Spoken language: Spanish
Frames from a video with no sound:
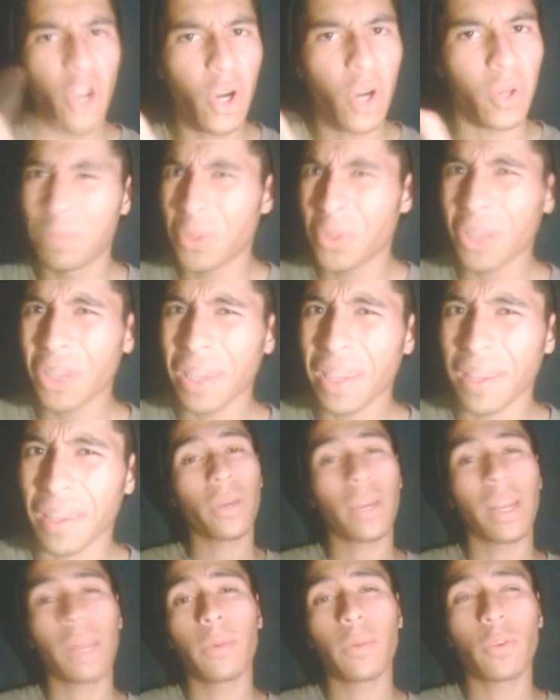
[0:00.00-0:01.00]
No, ¿por qué?
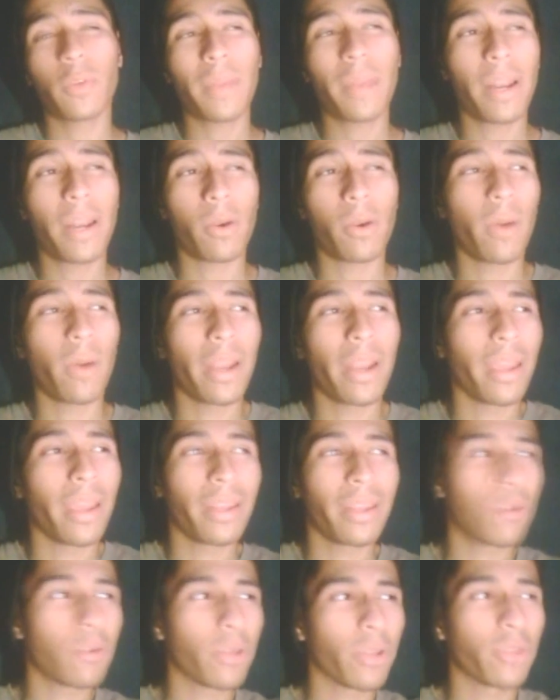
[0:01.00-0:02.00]
Porque la moto me la
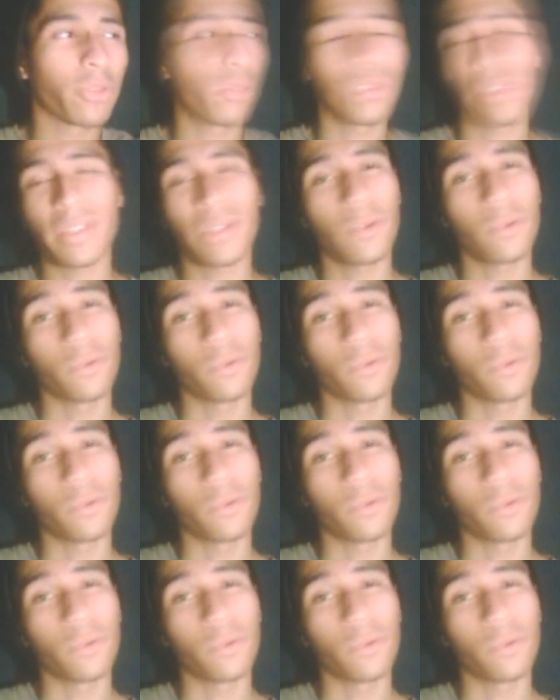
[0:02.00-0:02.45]
robarían en cuestión de